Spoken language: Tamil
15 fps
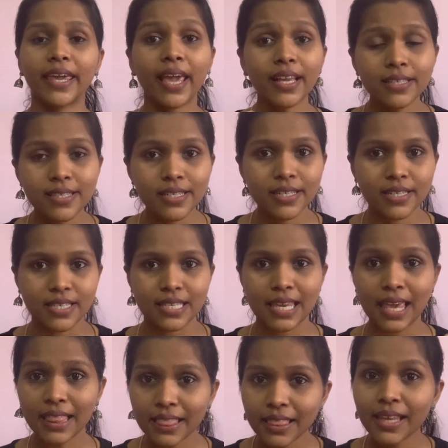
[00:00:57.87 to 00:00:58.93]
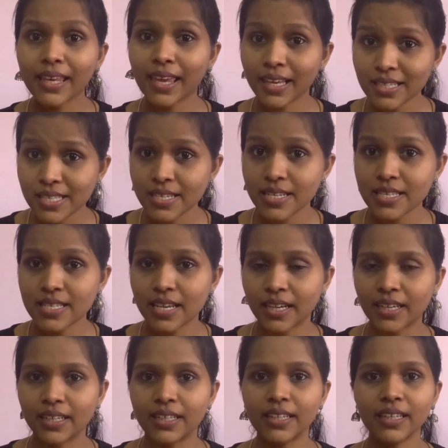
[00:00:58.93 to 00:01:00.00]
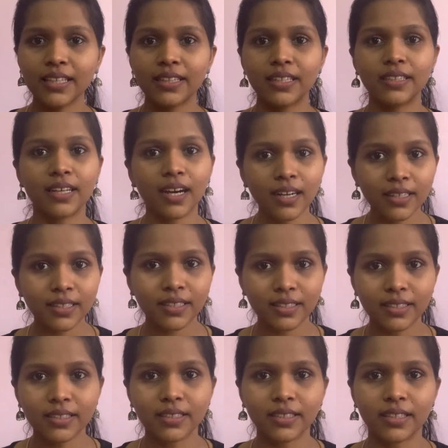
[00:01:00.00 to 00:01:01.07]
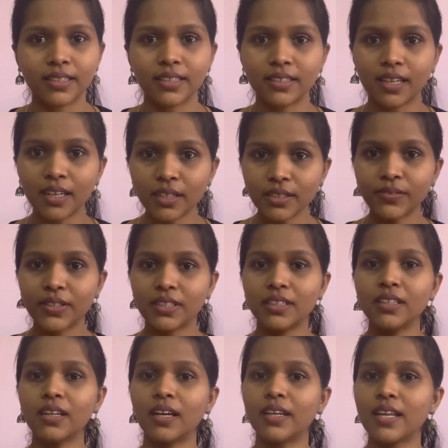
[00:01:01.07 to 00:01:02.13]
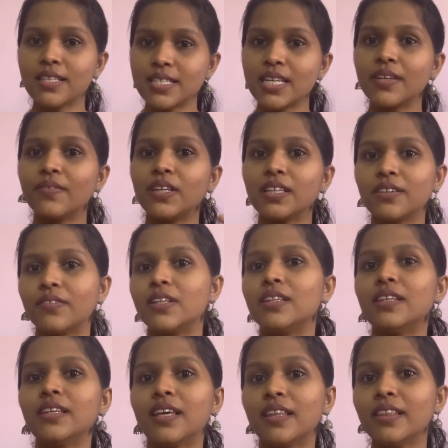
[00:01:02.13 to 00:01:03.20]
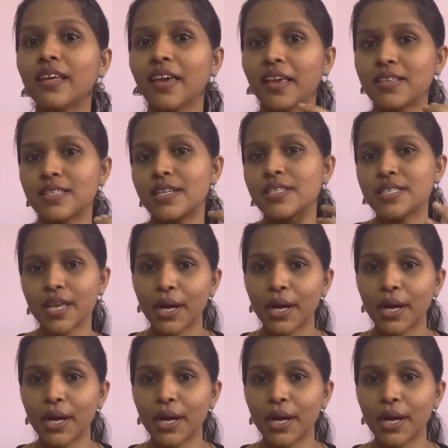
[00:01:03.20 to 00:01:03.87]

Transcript: யங்ஸ்டர்ஸ் எந்த யங்ஸ்டர்ஸ் கையில் இந்த நாடு இருக்குது இந்த நாடு வந்து நெக்ஸ்ட் லெவலுக்கு வந்து எந்த யங்ஸ்டர்ஸ்